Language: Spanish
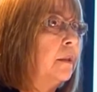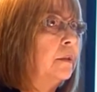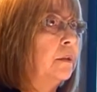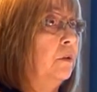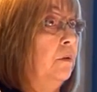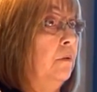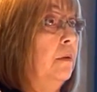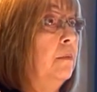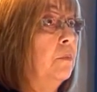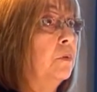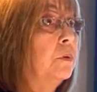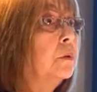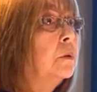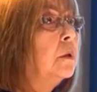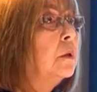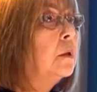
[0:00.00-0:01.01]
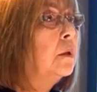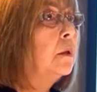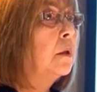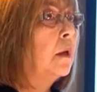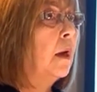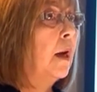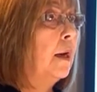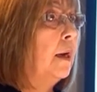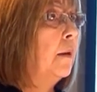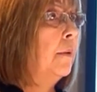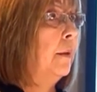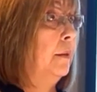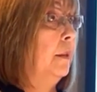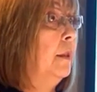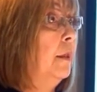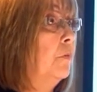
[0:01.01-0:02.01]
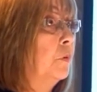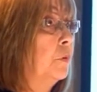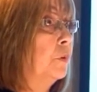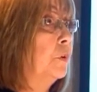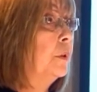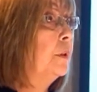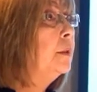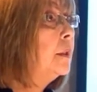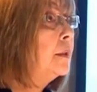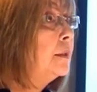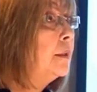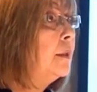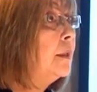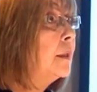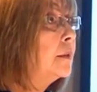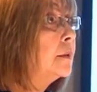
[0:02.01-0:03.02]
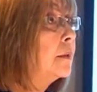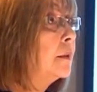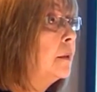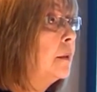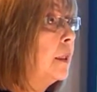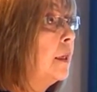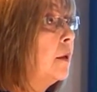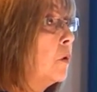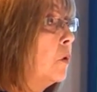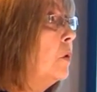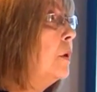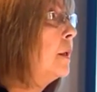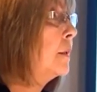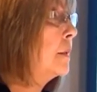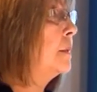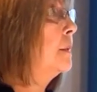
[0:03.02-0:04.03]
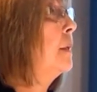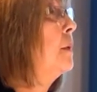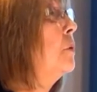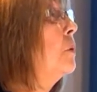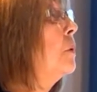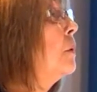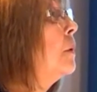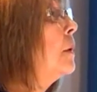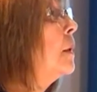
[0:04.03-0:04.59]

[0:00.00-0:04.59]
se lo debemos a las bacterias fotosintéticas que hoy están siendo